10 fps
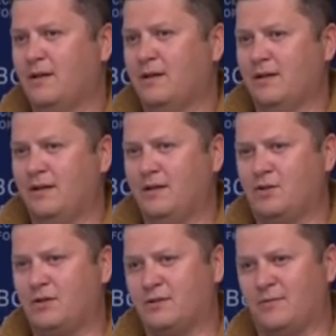и
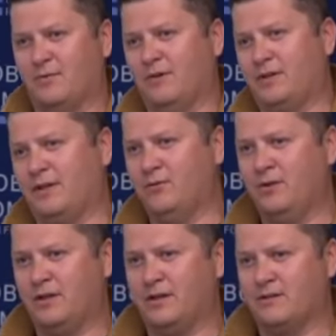через там 2-3
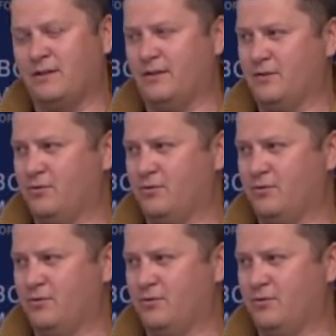года оказалось,